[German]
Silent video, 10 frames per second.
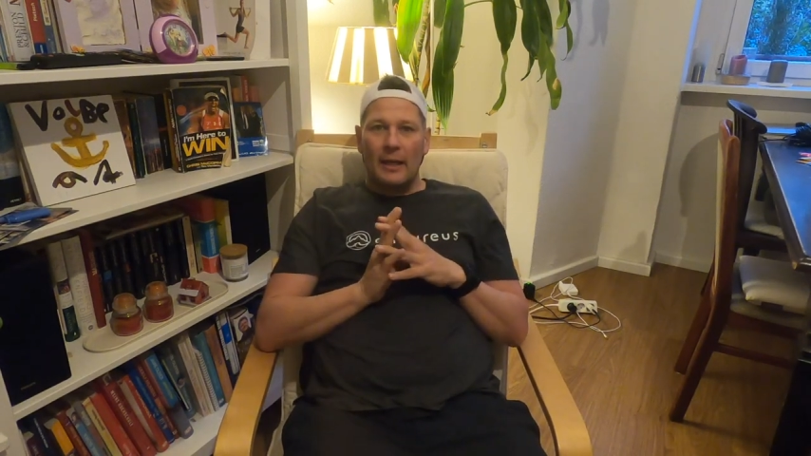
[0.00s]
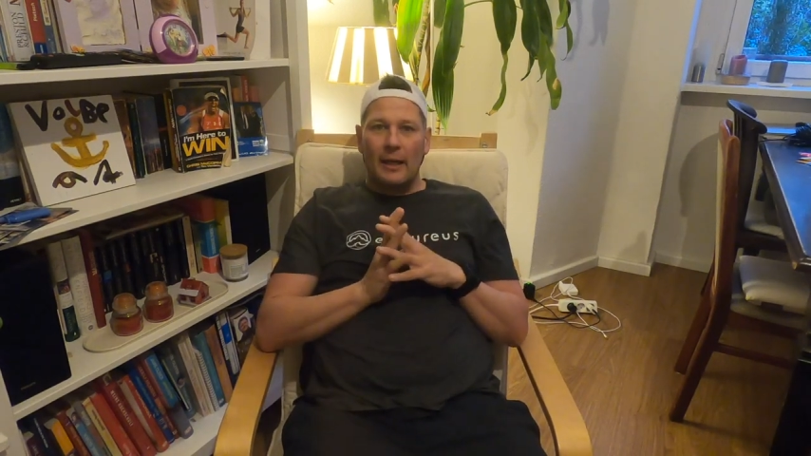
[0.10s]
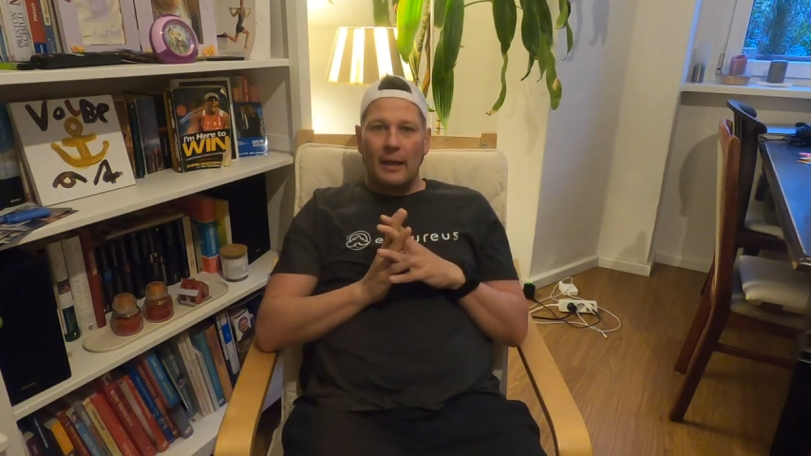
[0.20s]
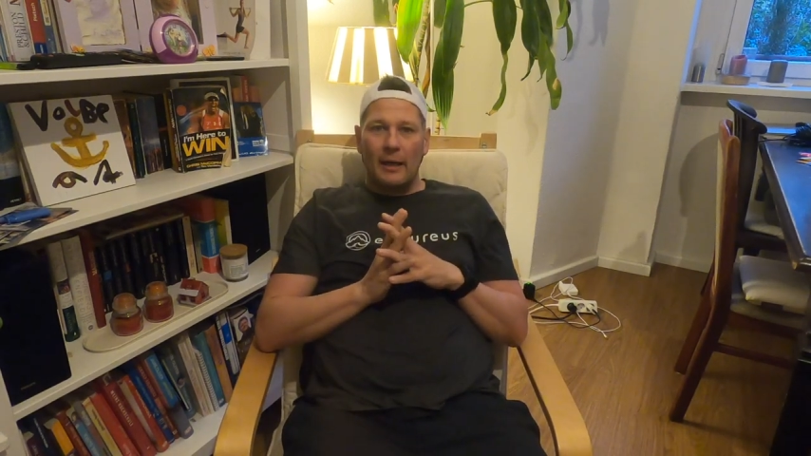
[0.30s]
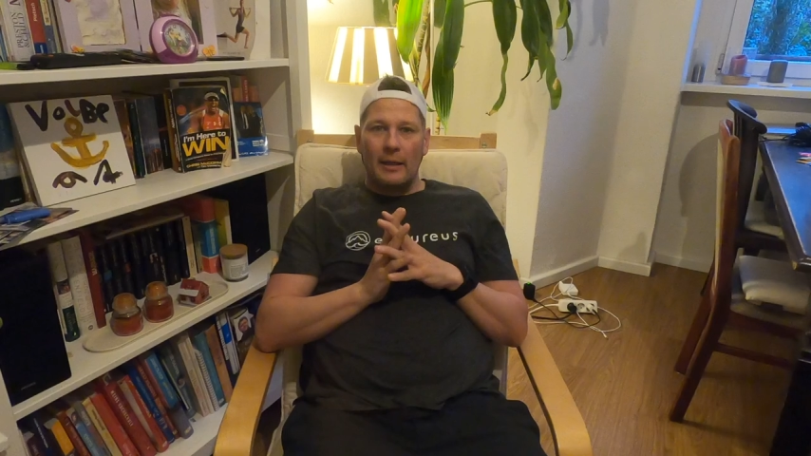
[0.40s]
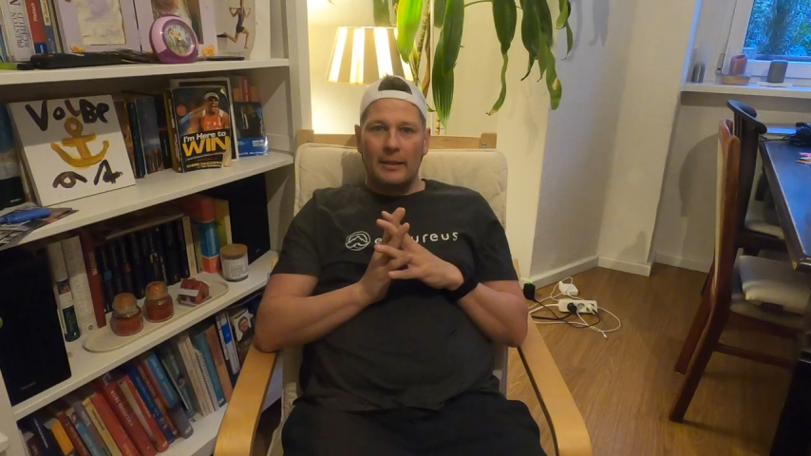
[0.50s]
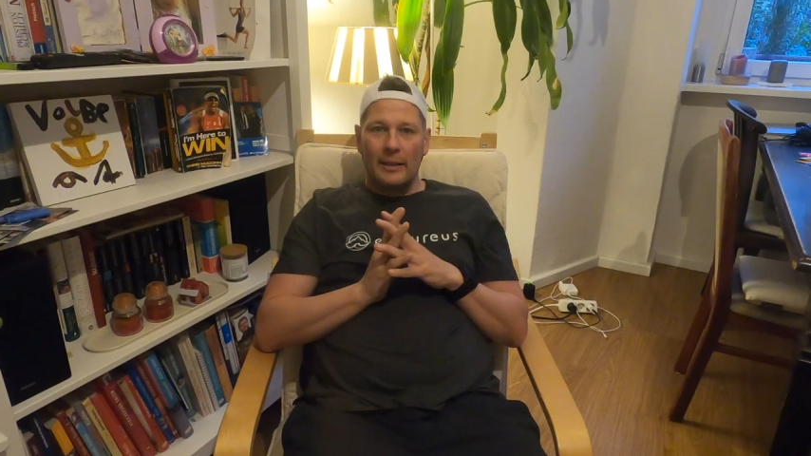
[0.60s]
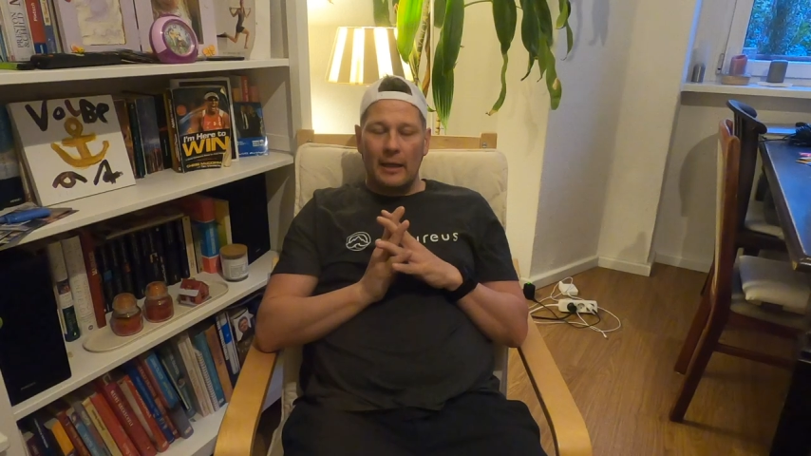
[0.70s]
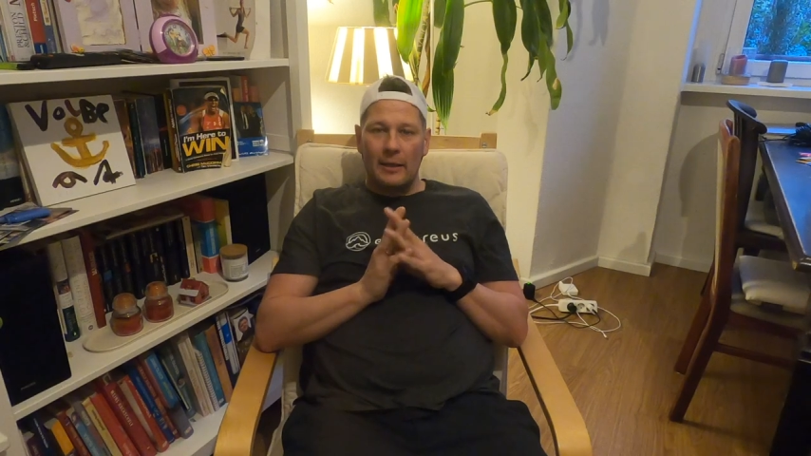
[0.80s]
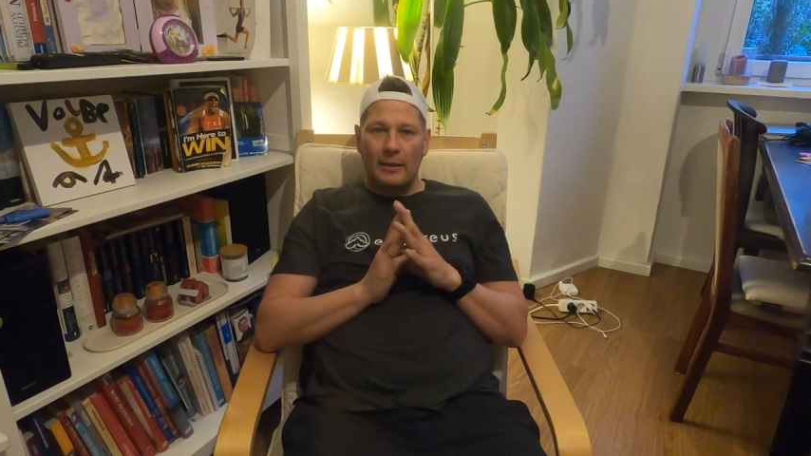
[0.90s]
Äh,
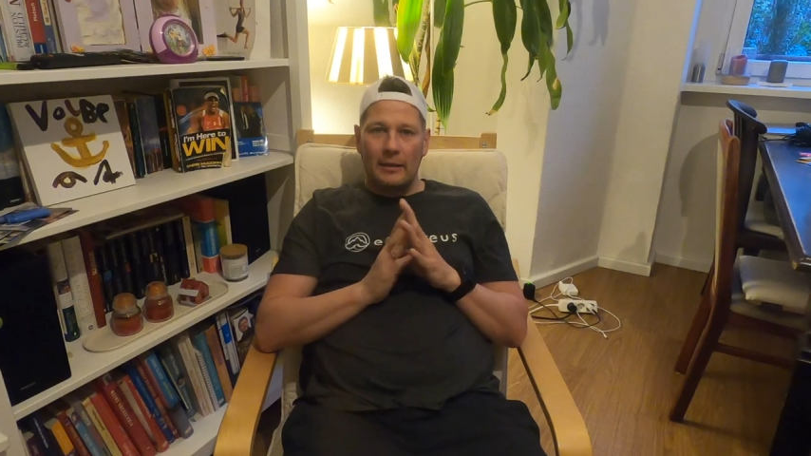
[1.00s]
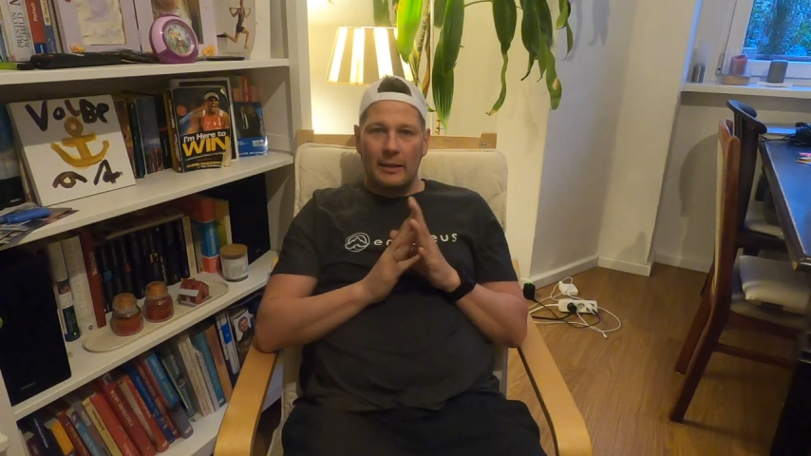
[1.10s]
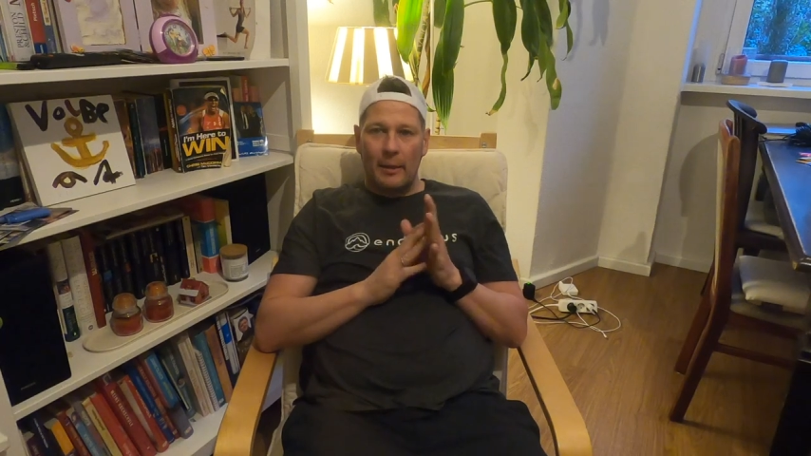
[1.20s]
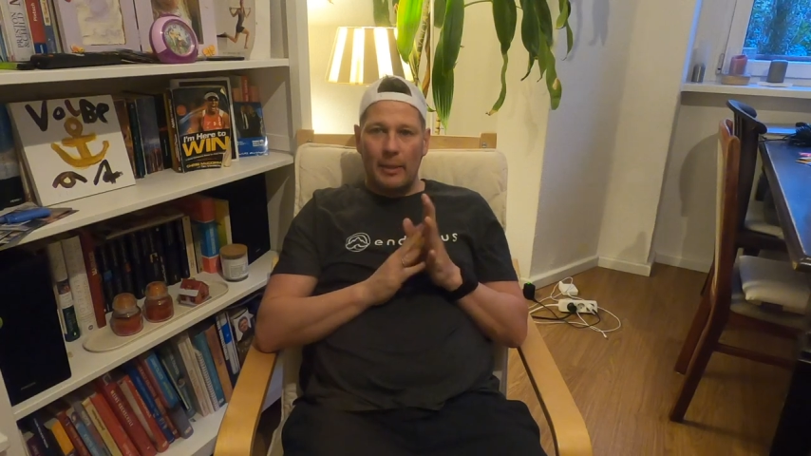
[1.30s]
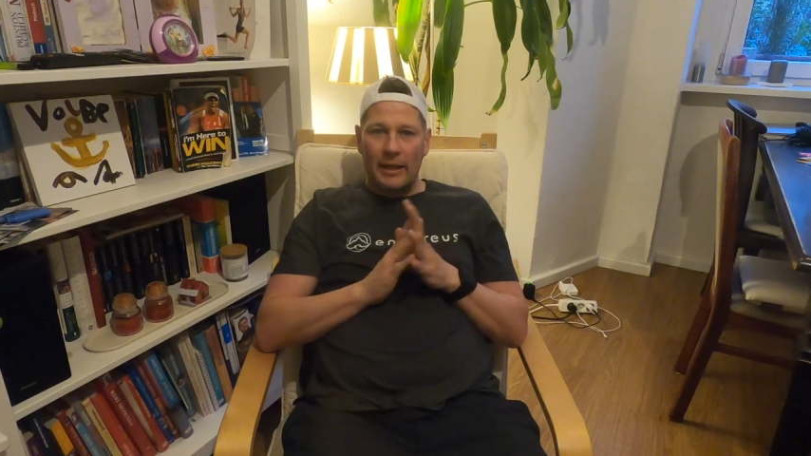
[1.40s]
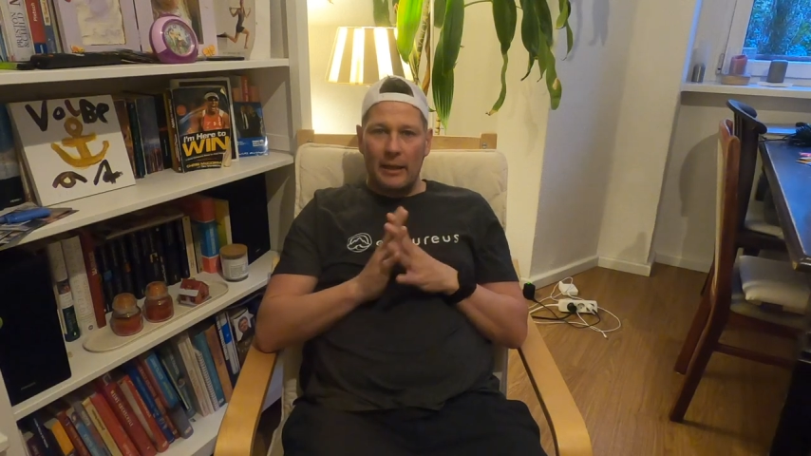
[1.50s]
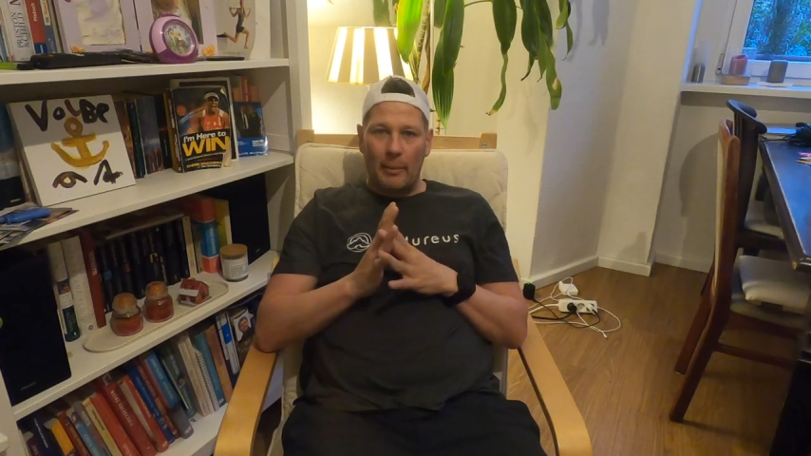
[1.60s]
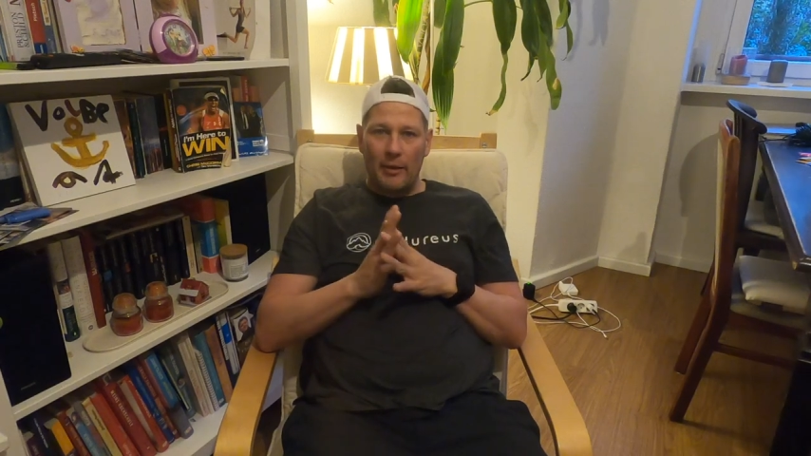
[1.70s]
hier in der Berliner